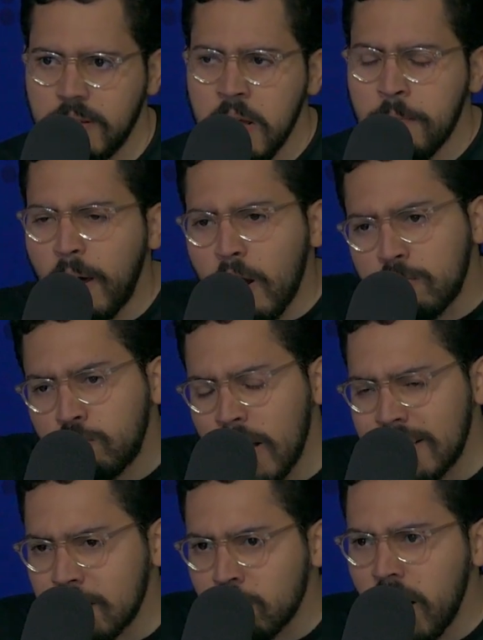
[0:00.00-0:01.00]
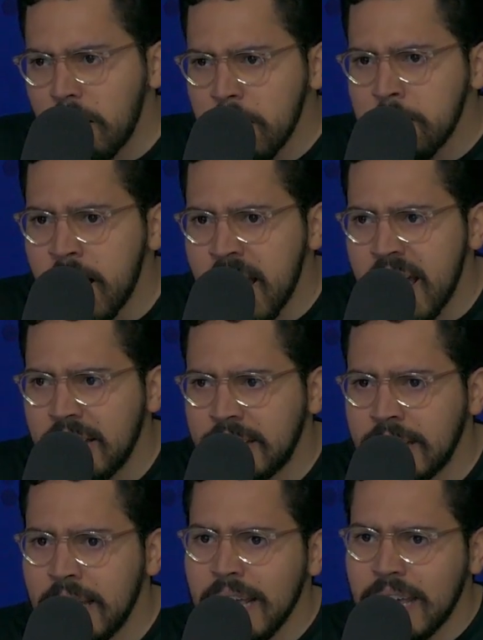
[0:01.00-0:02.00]
Pero esas son las mismas
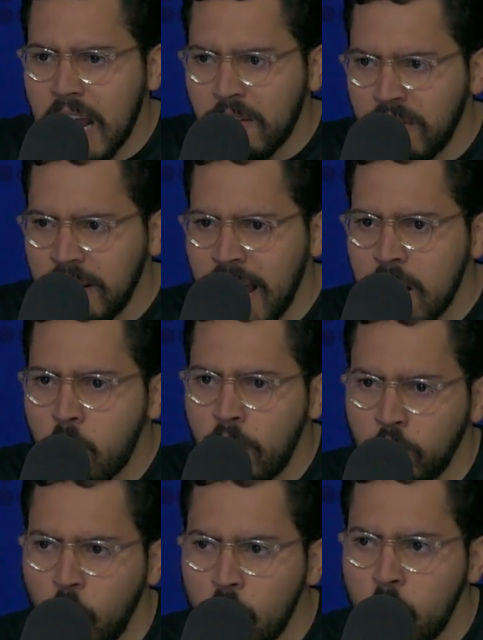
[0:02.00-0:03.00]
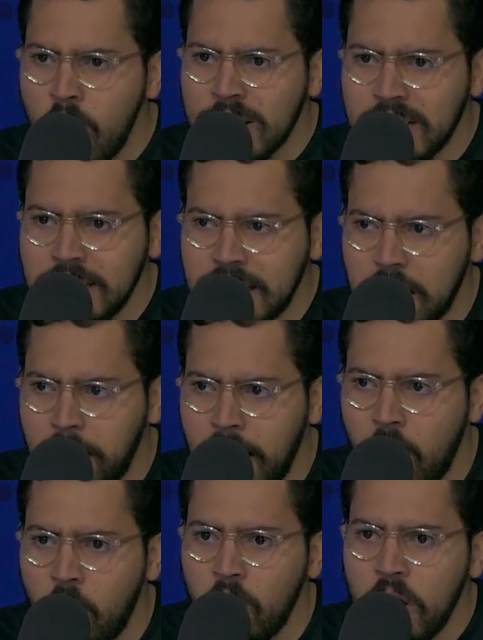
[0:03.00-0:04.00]
gente que al final, cuando uno hace el
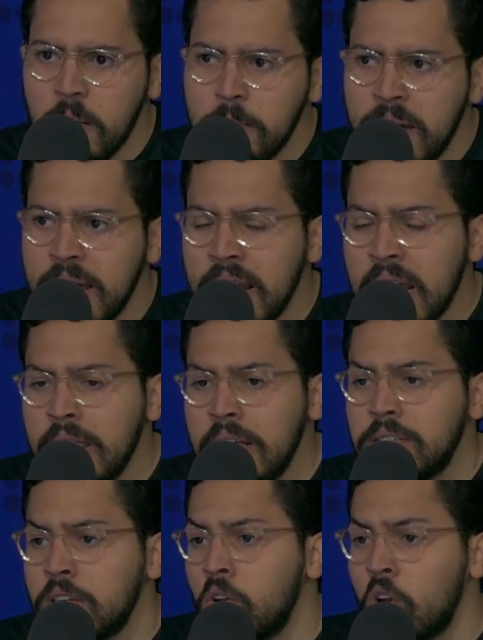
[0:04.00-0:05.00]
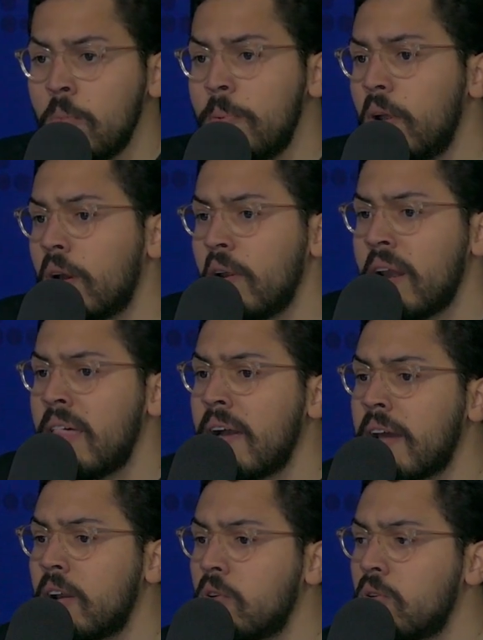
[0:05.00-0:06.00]
trabajo, vienen y dicen, no, no, pero es que no hay nada
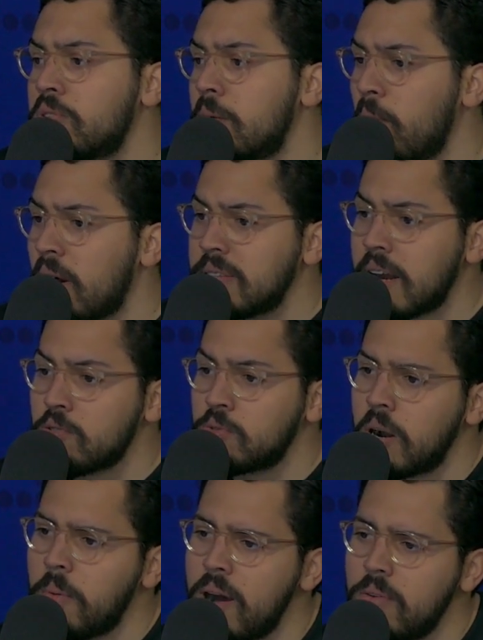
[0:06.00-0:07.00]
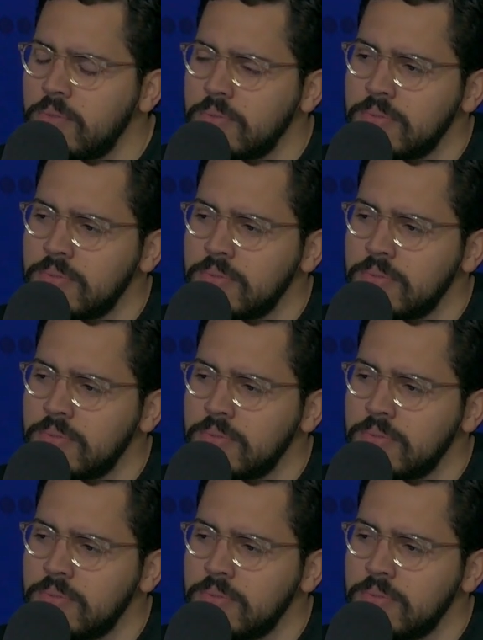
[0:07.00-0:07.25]
que reconocer porque será su trabajo.